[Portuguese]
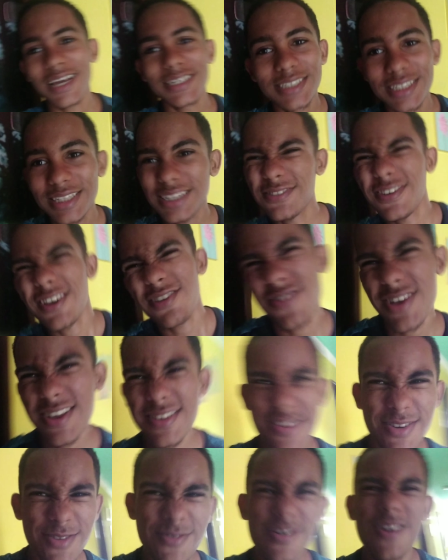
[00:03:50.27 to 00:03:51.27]
a gente vai
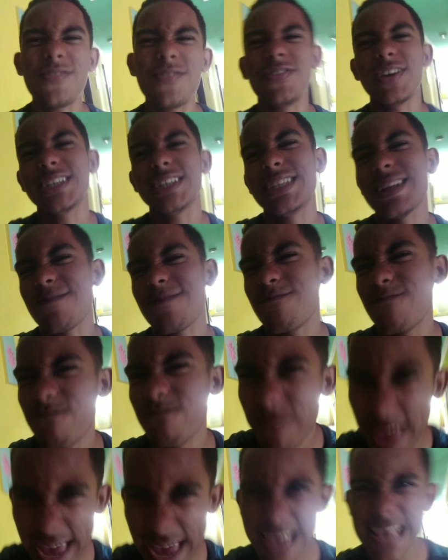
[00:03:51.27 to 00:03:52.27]
fazer uma festa
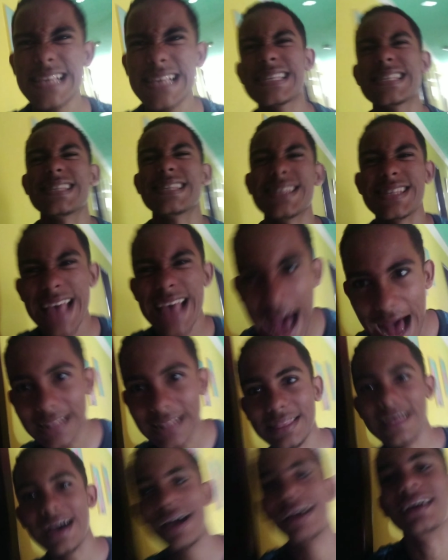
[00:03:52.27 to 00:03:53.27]

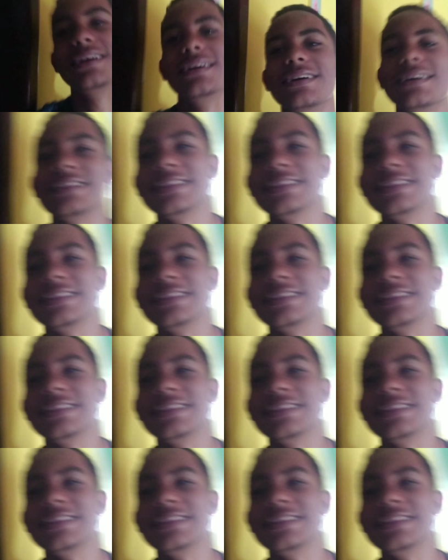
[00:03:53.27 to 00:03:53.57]
pesada.